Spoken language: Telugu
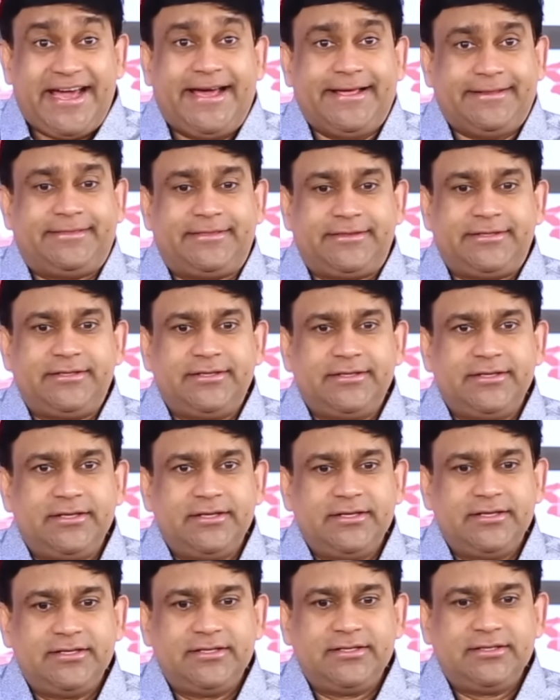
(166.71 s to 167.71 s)
ఎర్త్
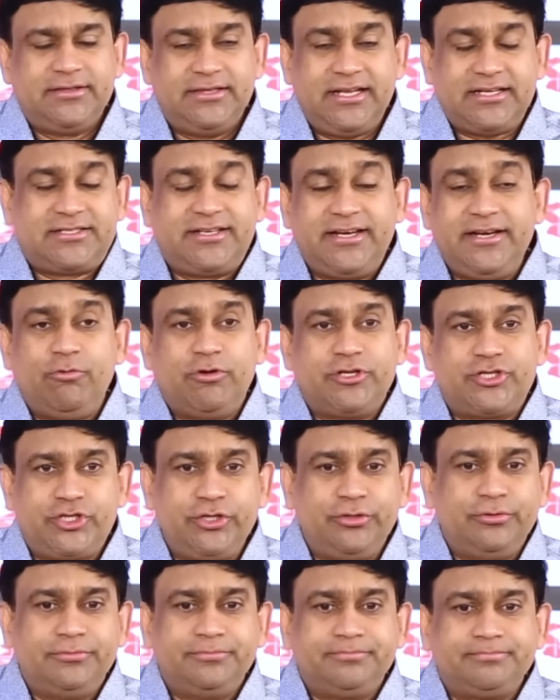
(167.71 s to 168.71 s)
లెట్స్ రీడ్ వర్స్ టూ